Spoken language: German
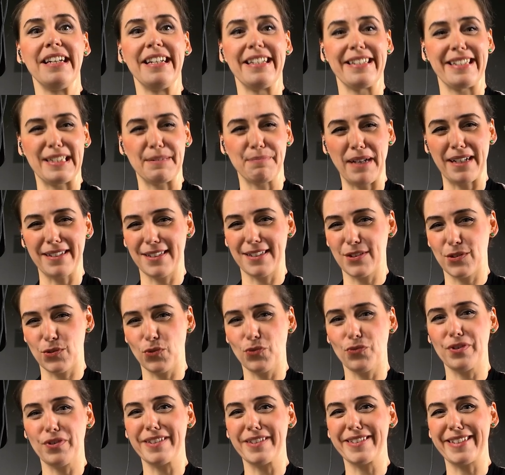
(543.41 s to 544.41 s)
Das macht es so
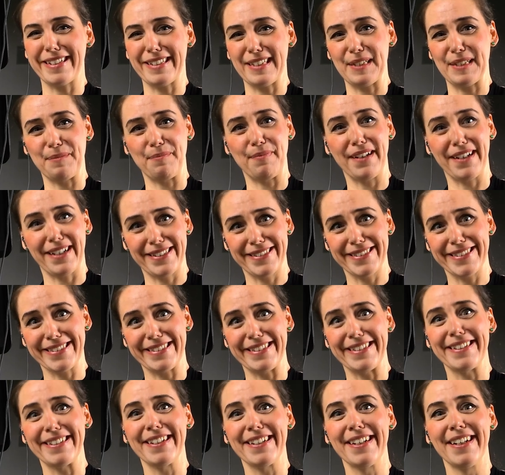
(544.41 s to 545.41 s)
viel
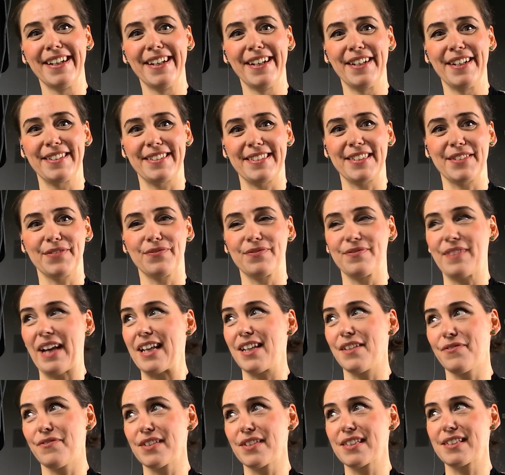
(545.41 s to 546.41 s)
transparenter, dass
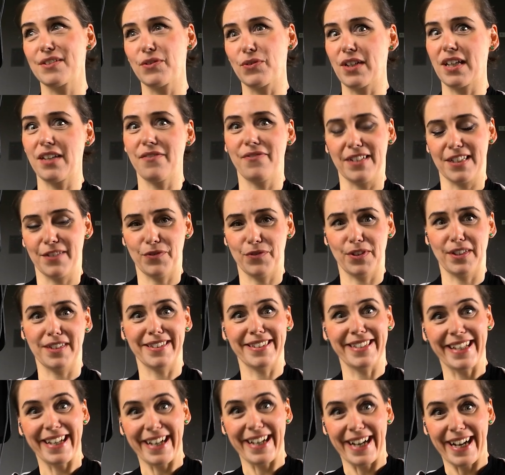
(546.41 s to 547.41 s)
alle wissen, okay, was wird
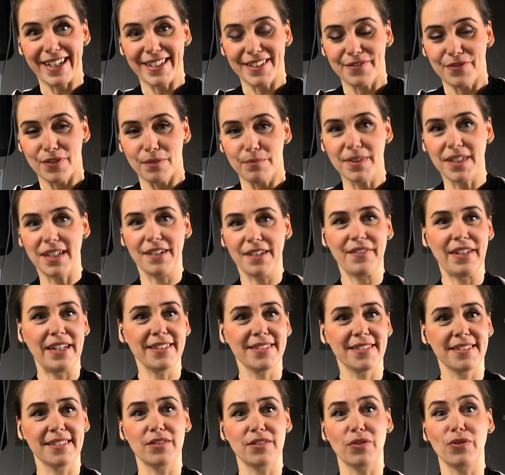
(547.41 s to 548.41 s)
jetzt gerade von mir
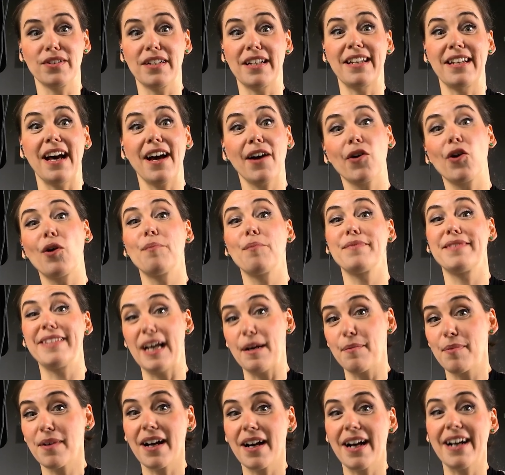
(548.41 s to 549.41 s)
erwartet? Und danach kommt
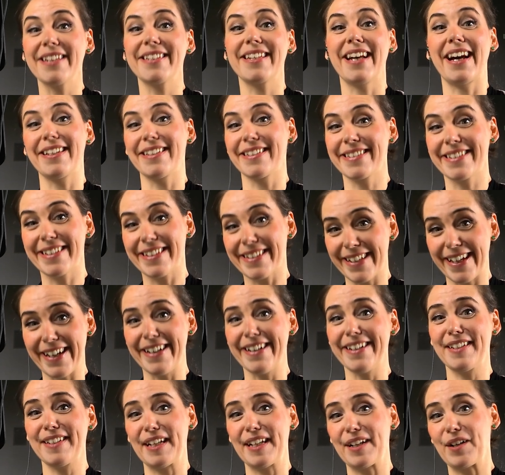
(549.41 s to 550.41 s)
der Bereich, alles
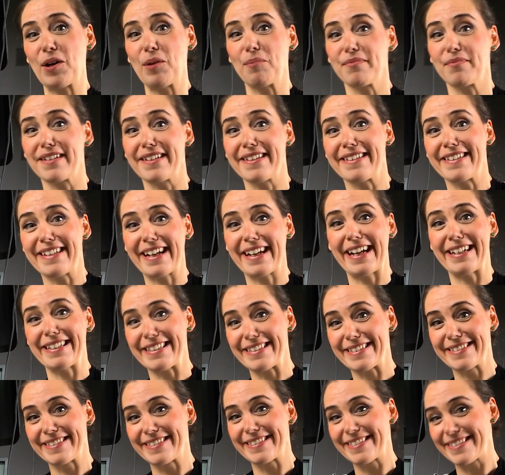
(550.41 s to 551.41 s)
klar, da kommt dann, da kann
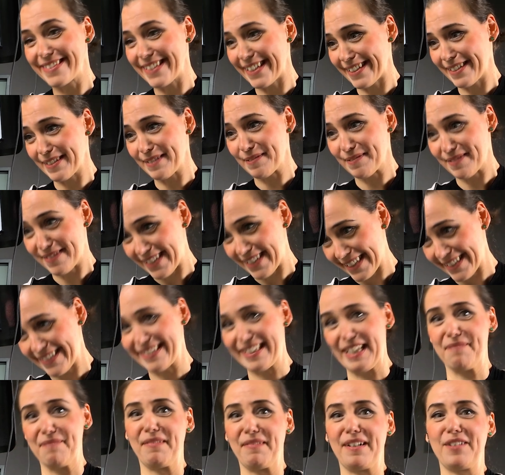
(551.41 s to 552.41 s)
ich dann das
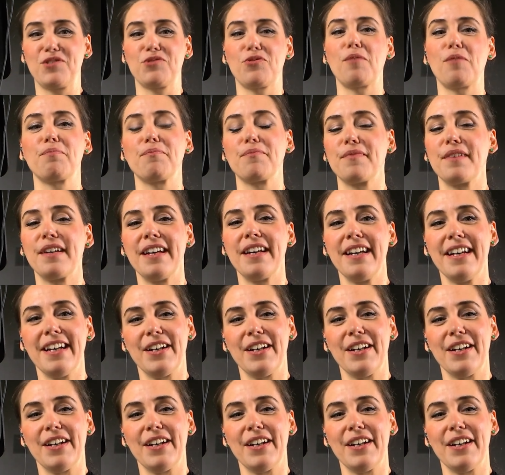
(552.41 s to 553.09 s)
Thema droppen.